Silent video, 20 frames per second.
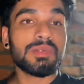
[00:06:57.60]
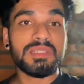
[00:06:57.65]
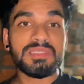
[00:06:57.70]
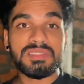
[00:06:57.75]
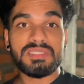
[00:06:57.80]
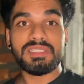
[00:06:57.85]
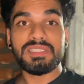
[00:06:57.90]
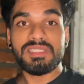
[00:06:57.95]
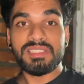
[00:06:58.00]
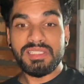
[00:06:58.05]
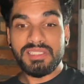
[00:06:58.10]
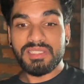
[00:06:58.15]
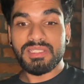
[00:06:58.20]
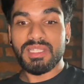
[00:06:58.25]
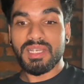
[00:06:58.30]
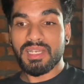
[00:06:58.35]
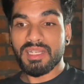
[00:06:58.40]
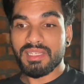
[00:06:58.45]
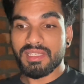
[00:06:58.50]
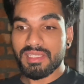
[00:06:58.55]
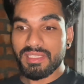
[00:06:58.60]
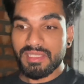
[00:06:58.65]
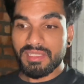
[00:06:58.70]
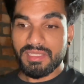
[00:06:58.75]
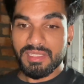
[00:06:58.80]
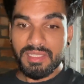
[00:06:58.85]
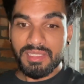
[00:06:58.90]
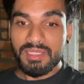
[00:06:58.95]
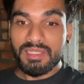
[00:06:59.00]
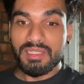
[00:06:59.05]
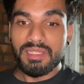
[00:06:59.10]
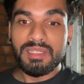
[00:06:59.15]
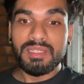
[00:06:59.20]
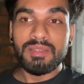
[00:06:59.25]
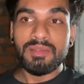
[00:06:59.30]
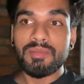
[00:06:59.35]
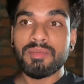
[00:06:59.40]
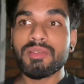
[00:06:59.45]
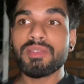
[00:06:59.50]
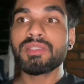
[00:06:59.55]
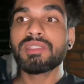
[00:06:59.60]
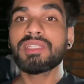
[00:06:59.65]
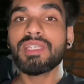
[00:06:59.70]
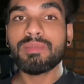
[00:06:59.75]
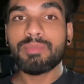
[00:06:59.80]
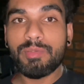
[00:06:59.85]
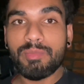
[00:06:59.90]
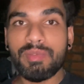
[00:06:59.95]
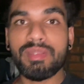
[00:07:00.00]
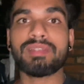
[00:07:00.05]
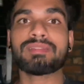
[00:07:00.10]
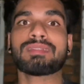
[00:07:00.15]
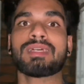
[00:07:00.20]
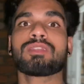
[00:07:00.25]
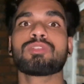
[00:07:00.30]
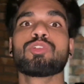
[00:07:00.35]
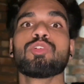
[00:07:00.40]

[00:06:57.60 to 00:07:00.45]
मकसद ये था कि ये भी मेरे साथ